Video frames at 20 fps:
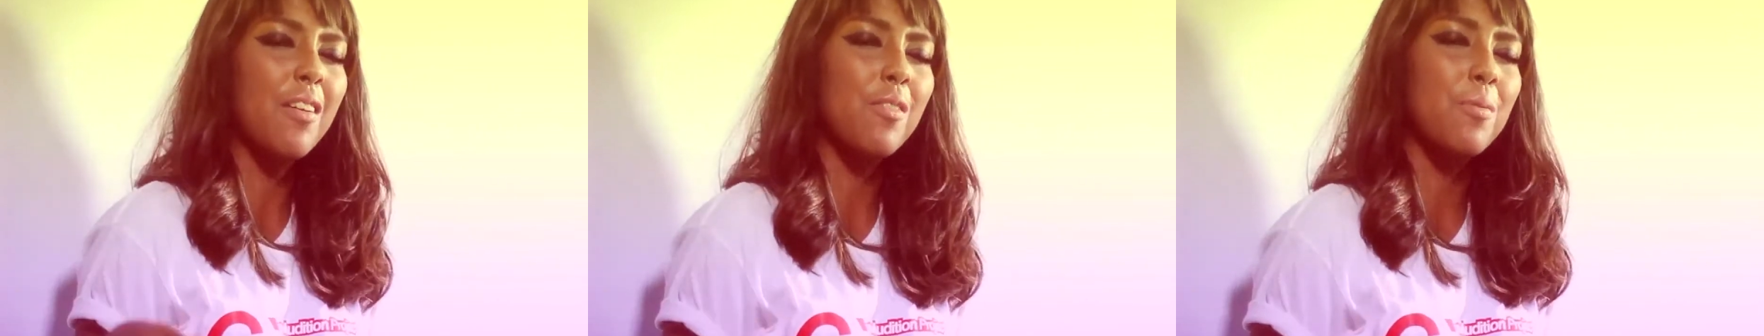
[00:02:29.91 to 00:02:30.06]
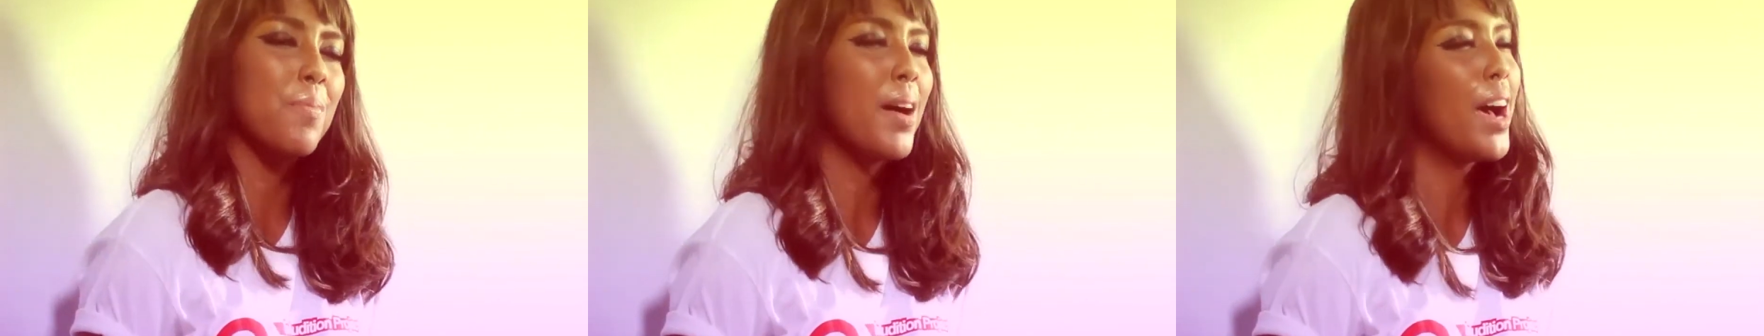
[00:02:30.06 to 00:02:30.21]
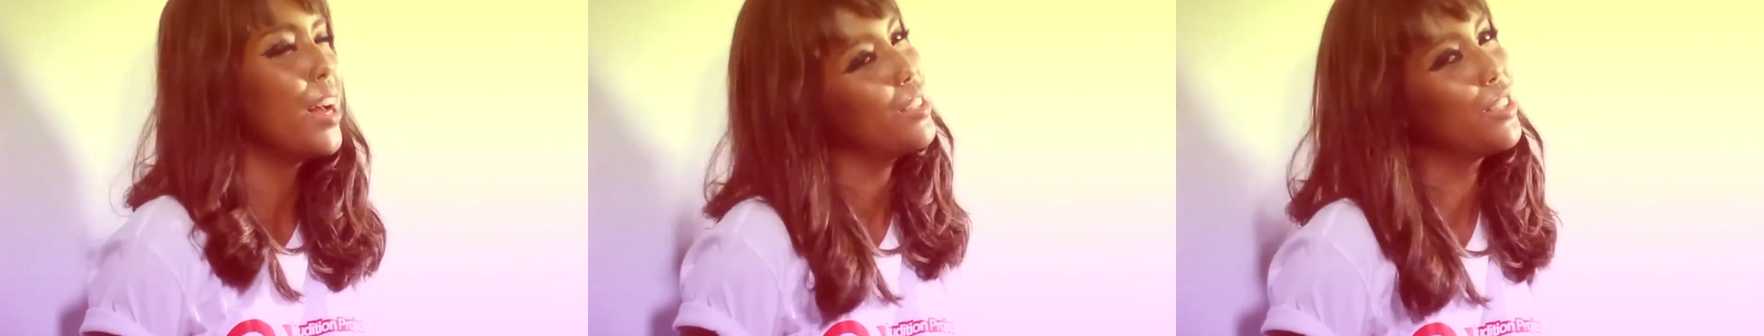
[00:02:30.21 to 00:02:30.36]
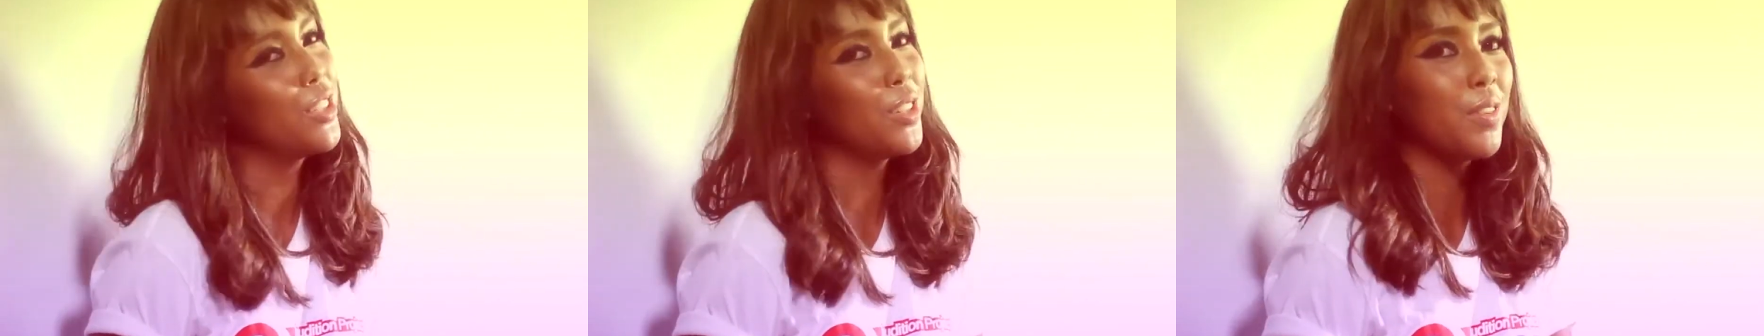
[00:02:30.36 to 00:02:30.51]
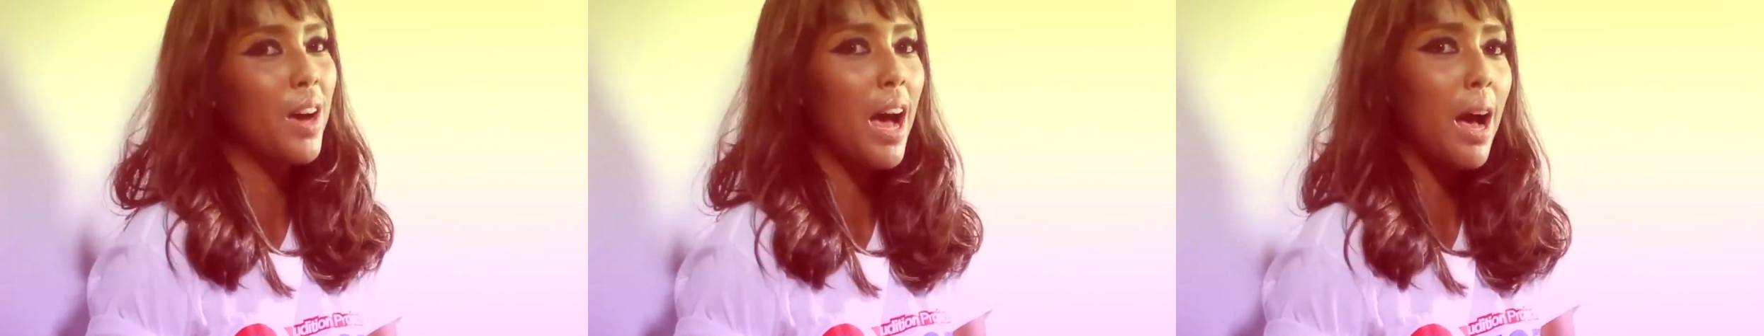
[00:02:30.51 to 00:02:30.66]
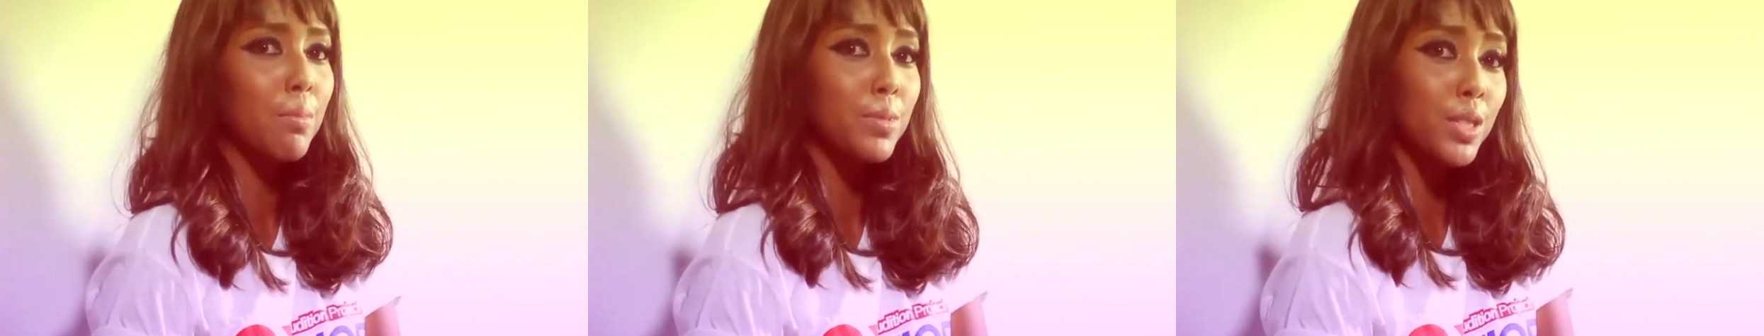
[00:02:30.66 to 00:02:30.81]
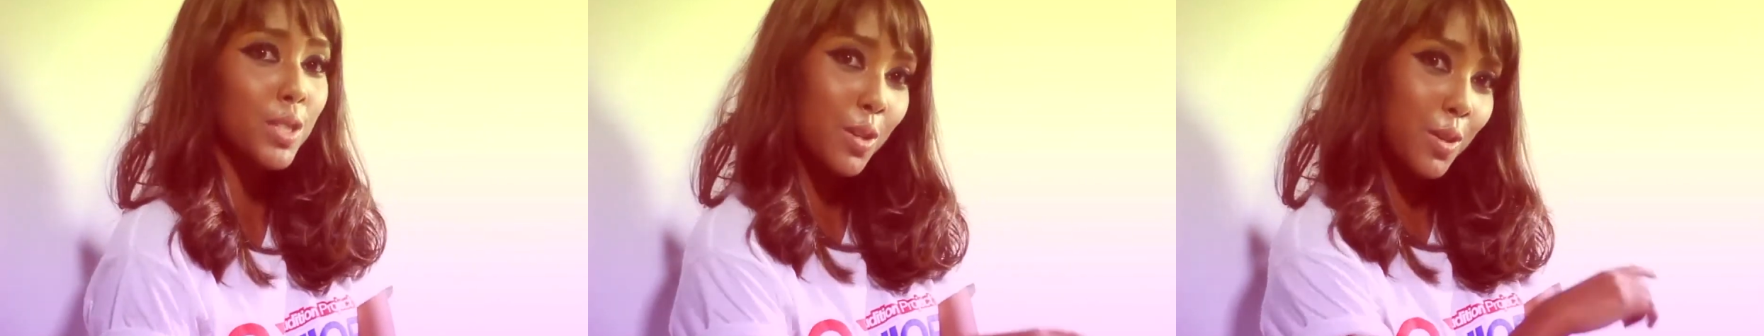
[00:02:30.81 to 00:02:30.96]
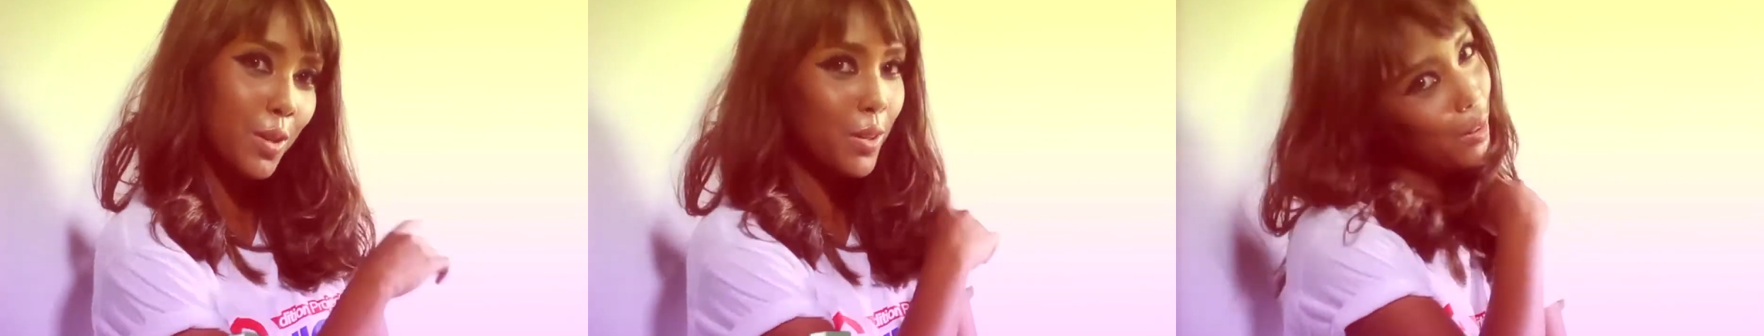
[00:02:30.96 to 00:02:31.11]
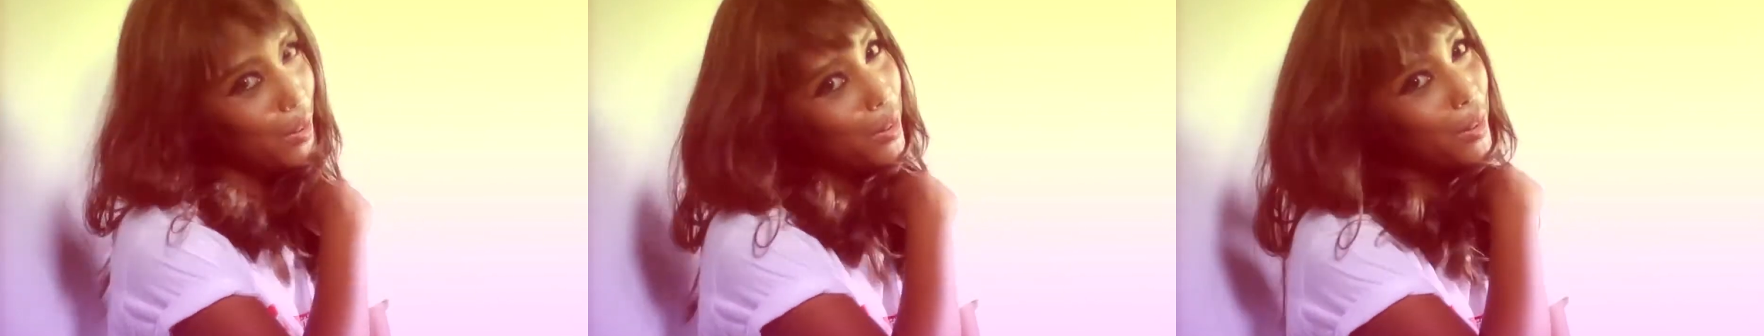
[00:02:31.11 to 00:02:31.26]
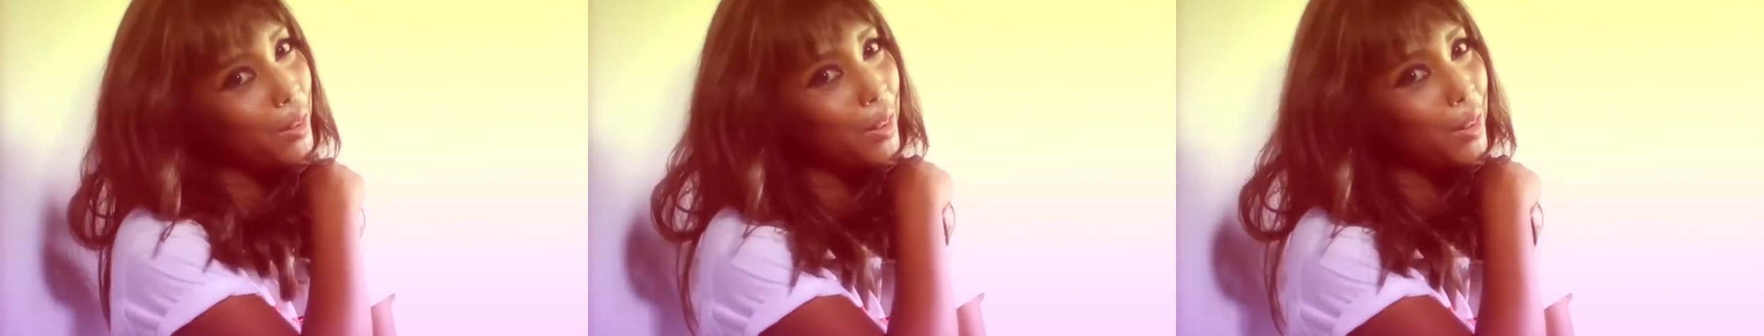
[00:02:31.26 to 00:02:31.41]
I remind you, I'm so
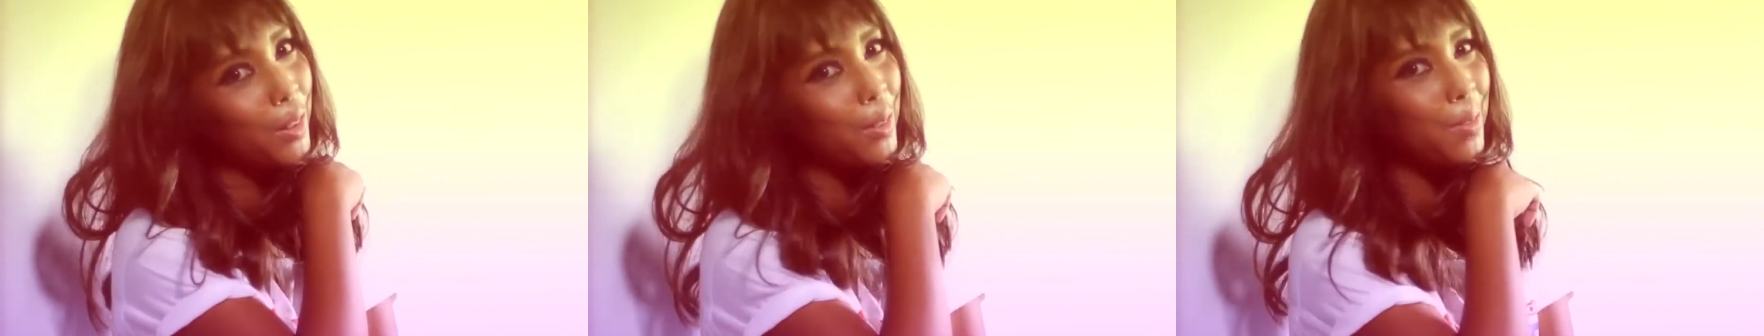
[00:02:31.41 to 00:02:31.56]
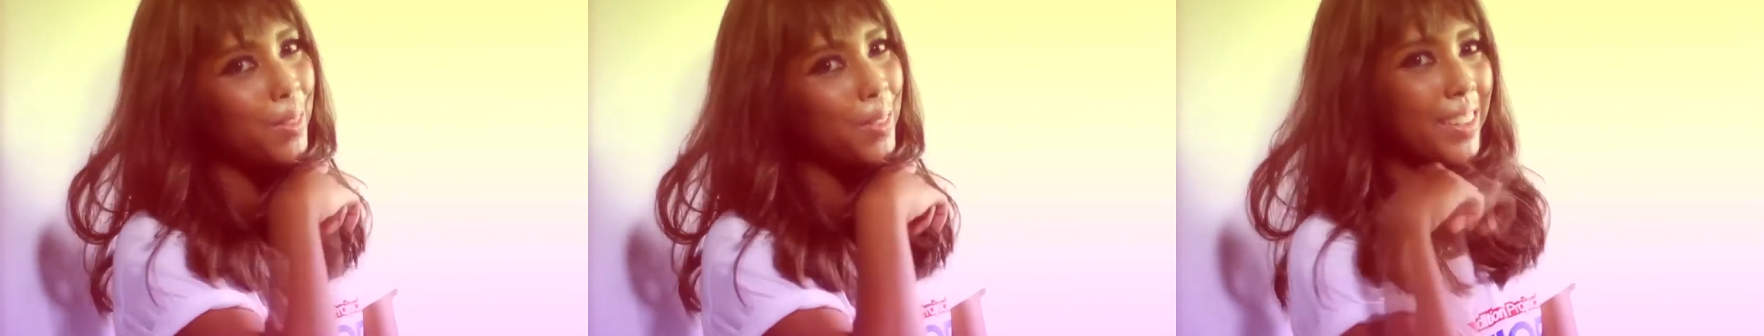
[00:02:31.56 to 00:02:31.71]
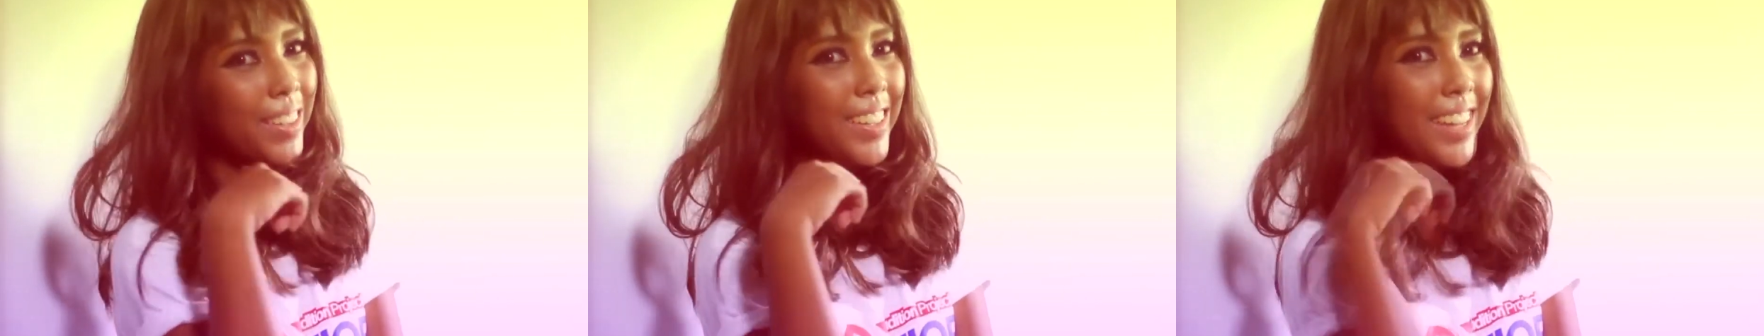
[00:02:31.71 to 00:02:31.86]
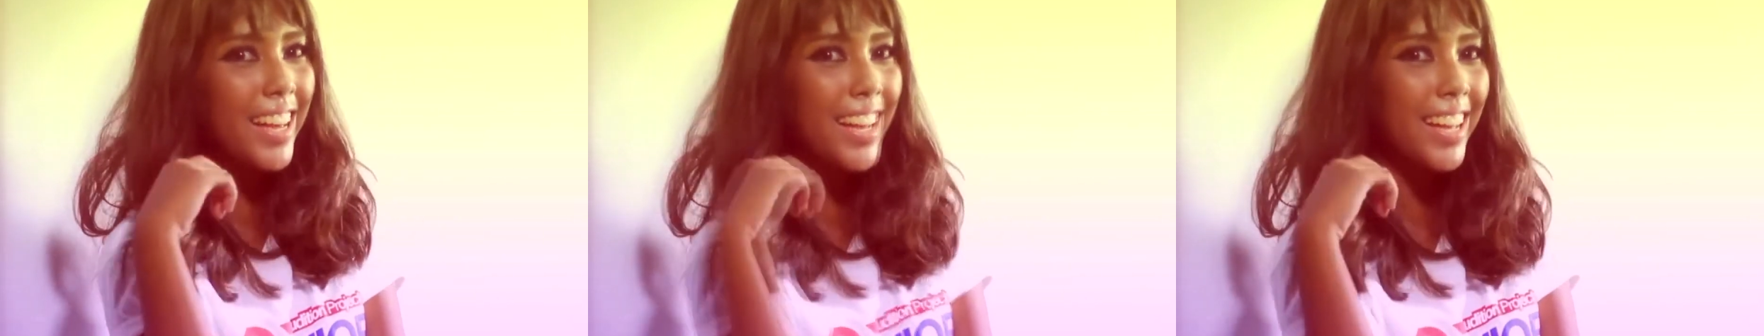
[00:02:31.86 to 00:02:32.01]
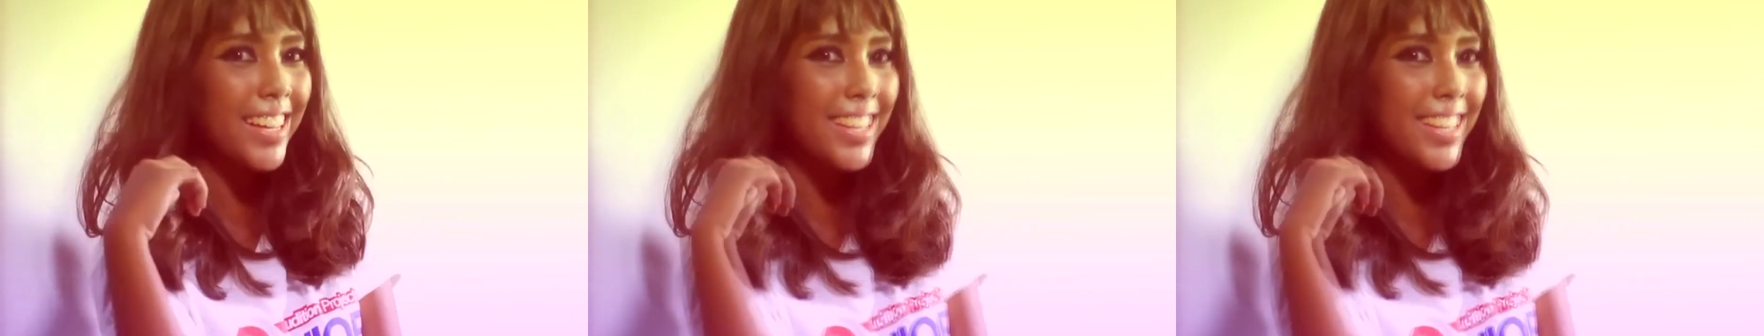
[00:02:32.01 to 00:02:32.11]
good with this.